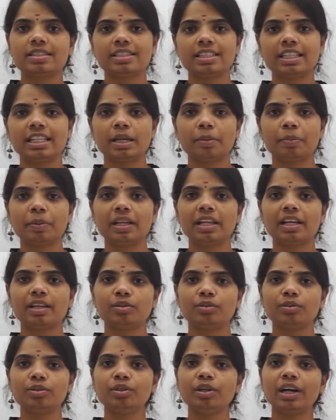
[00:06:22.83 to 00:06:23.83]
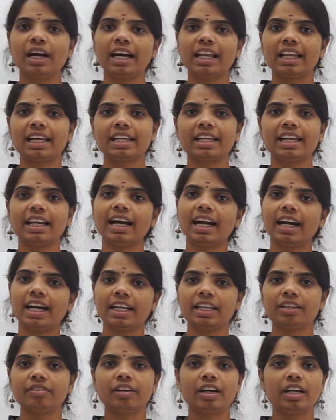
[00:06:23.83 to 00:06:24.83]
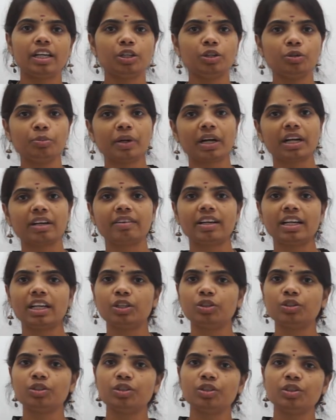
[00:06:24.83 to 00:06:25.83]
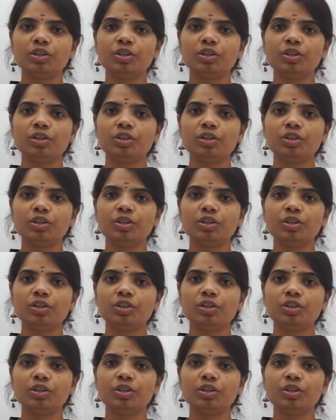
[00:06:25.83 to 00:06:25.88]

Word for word: చిన్నపిల్లలు అలాగే ఆడవాళ్ళు మగవాళ్ళు